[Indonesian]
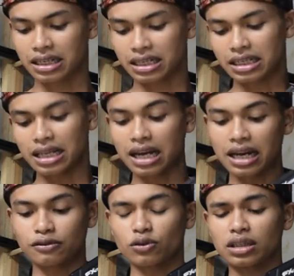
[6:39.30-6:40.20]
kita
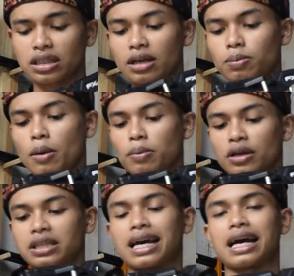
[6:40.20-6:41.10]
lanjut ke
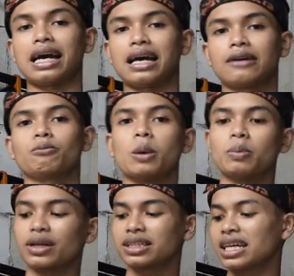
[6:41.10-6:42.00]
popornya
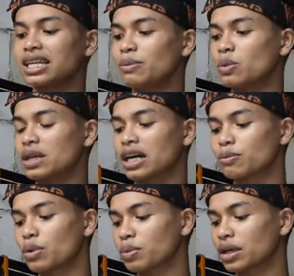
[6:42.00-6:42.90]
popornya ini
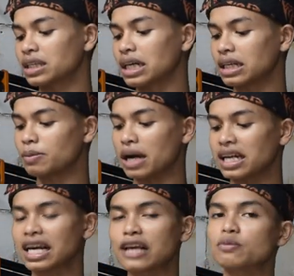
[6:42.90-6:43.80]
menggunakan popor dari
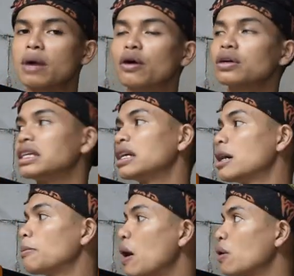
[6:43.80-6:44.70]
bahan kayu mahoni
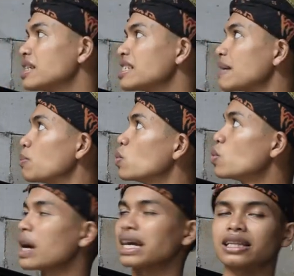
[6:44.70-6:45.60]
mahoni
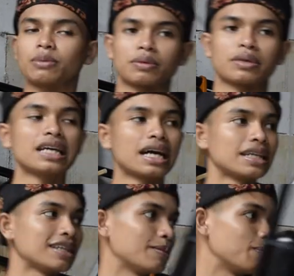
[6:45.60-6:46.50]
semua ya teman-teman yang ada di